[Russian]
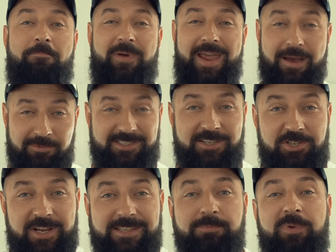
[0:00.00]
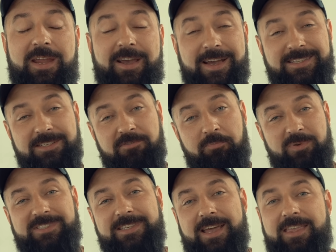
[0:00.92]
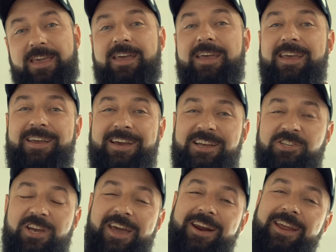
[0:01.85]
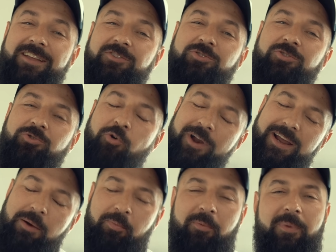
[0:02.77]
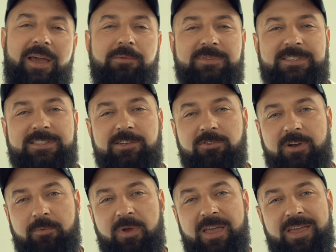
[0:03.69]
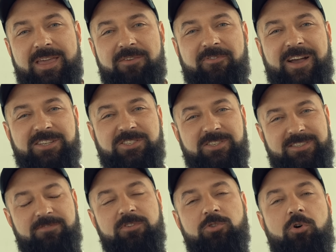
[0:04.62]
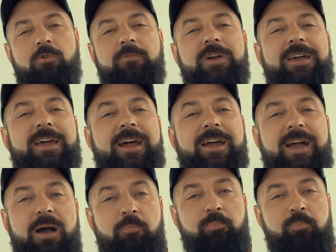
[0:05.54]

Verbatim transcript: Прямо сейчас переходи в описание, качай рейд только по моим ссылкам и в качестве нового игрока